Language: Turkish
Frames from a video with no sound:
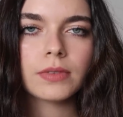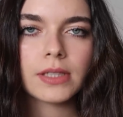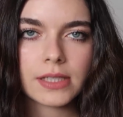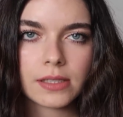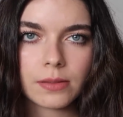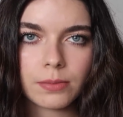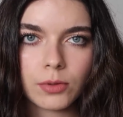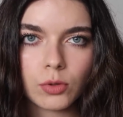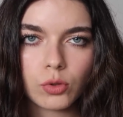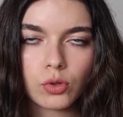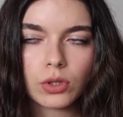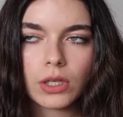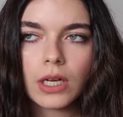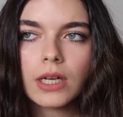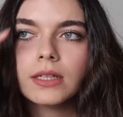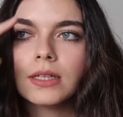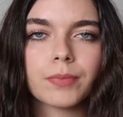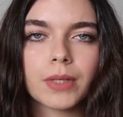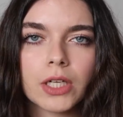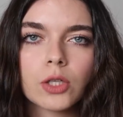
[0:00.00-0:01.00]
Nasıl bir
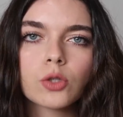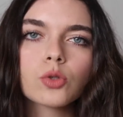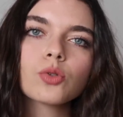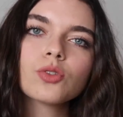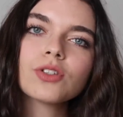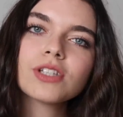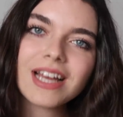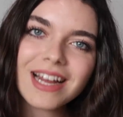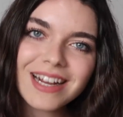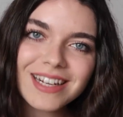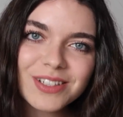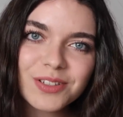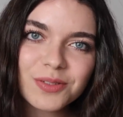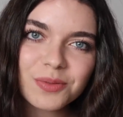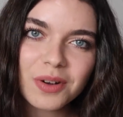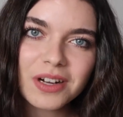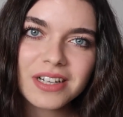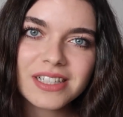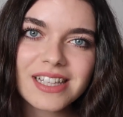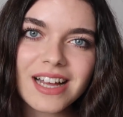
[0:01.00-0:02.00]
düzen? Biliyorsunuz her
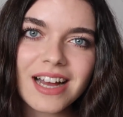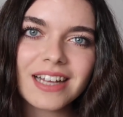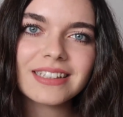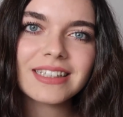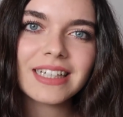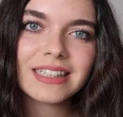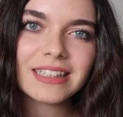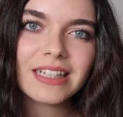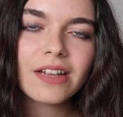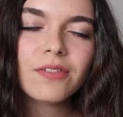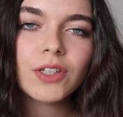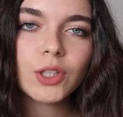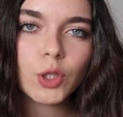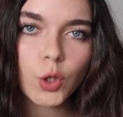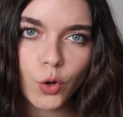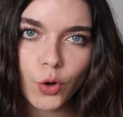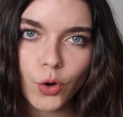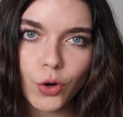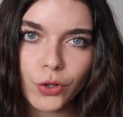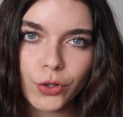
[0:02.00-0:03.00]
cuma saat 7'de
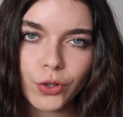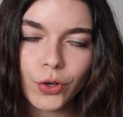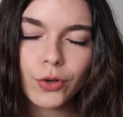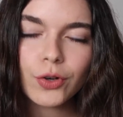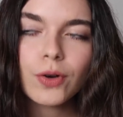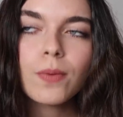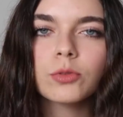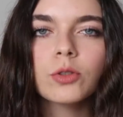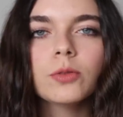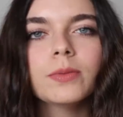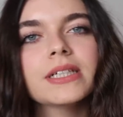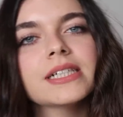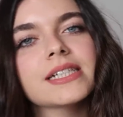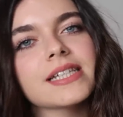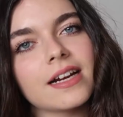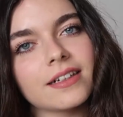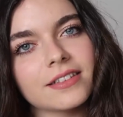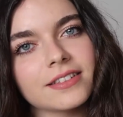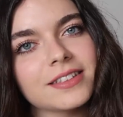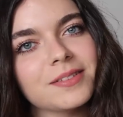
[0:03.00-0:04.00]
video koyuyorum. Bunu
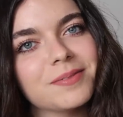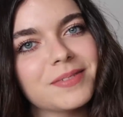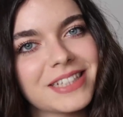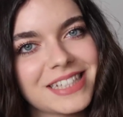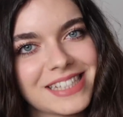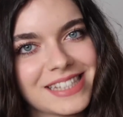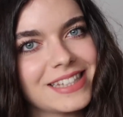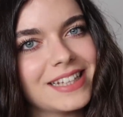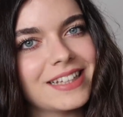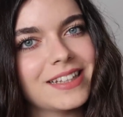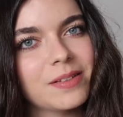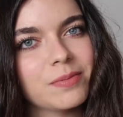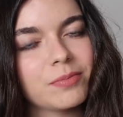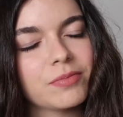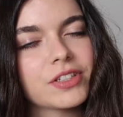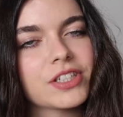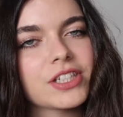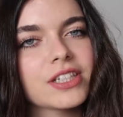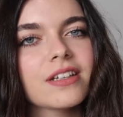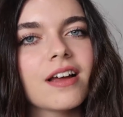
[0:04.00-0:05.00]
biraz arttırmak
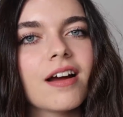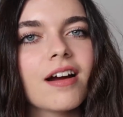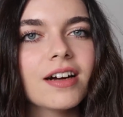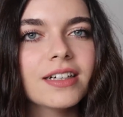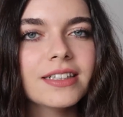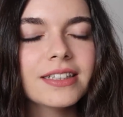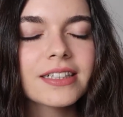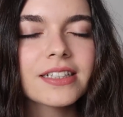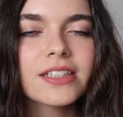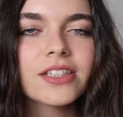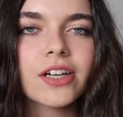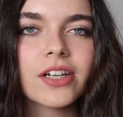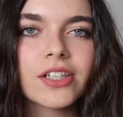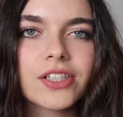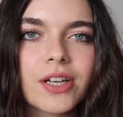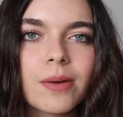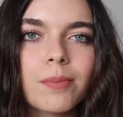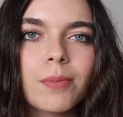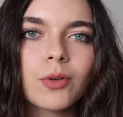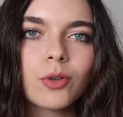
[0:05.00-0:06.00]
istediğim için artık
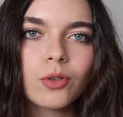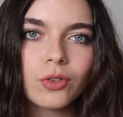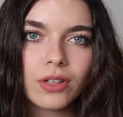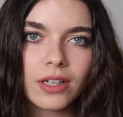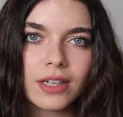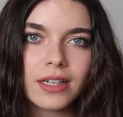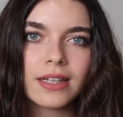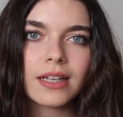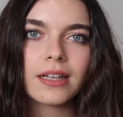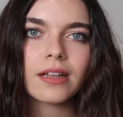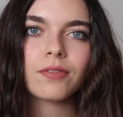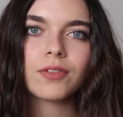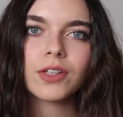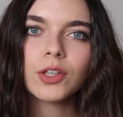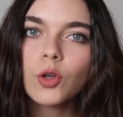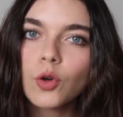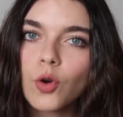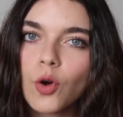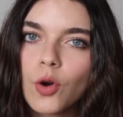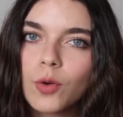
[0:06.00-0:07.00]
çarşamba günlerine de
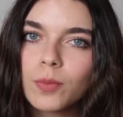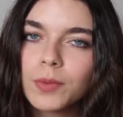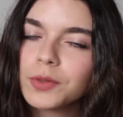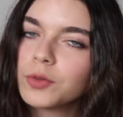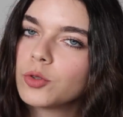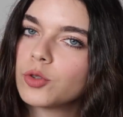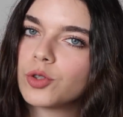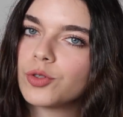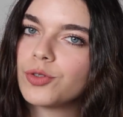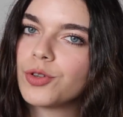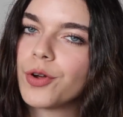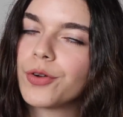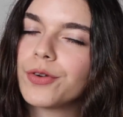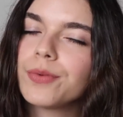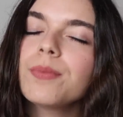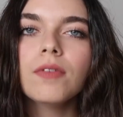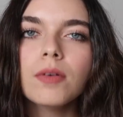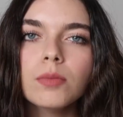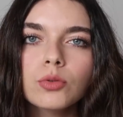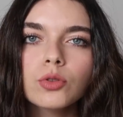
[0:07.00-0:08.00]
video koymayı
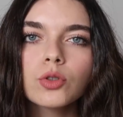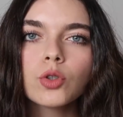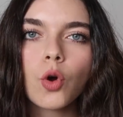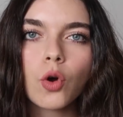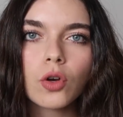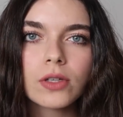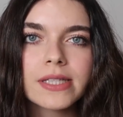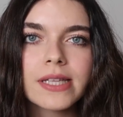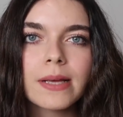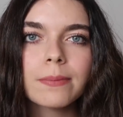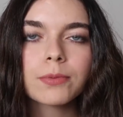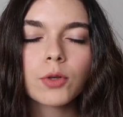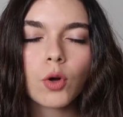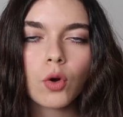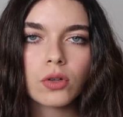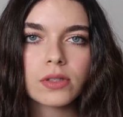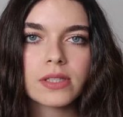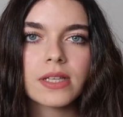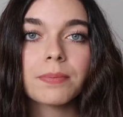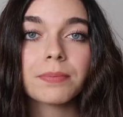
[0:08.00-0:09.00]
düşünüyorum. Ve bunu konsept
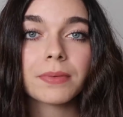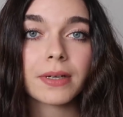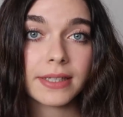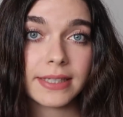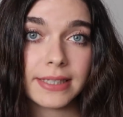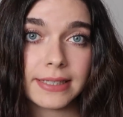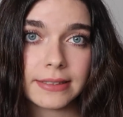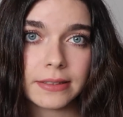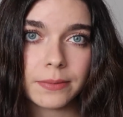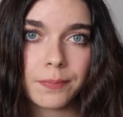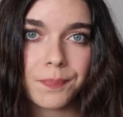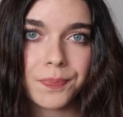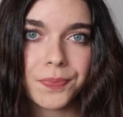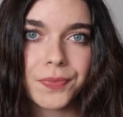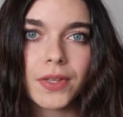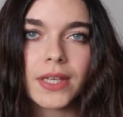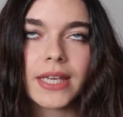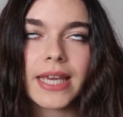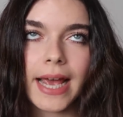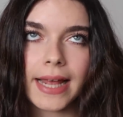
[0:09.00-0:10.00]
konsept ayırdım
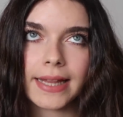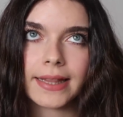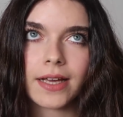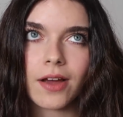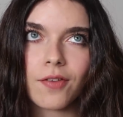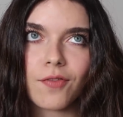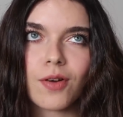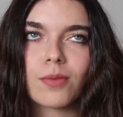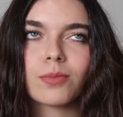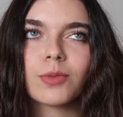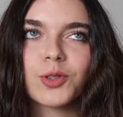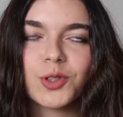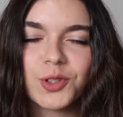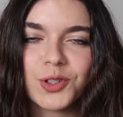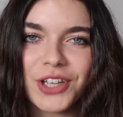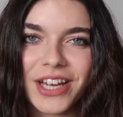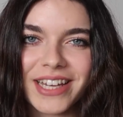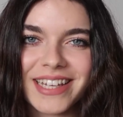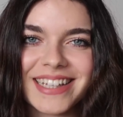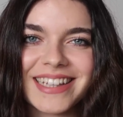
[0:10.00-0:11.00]
kendi kafamda
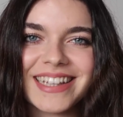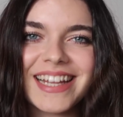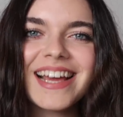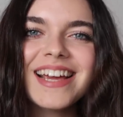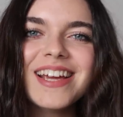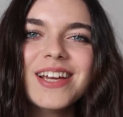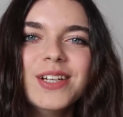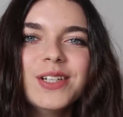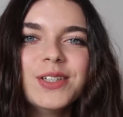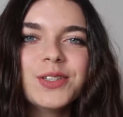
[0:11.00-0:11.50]
şu şekilde.